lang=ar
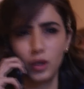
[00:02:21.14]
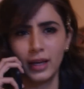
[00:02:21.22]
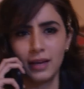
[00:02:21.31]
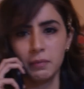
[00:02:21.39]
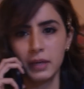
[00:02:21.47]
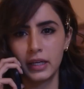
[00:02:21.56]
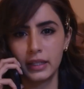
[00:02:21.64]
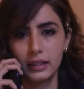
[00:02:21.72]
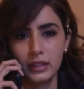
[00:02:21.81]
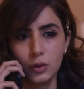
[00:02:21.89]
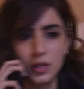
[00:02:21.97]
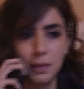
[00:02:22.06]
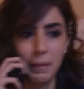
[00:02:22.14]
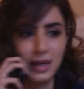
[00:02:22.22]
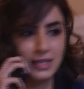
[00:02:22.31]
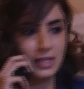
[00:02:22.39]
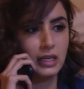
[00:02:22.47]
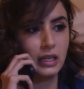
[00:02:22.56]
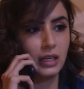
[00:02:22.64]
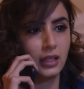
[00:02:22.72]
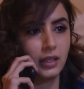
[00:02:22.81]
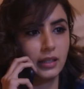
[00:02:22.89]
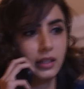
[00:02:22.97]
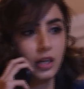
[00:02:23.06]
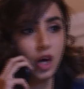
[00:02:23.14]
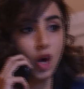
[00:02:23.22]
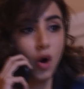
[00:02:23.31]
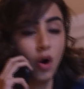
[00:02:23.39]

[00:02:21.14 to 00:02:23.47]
يلي هو كان نازل فيه لحتى تدفع له مصاري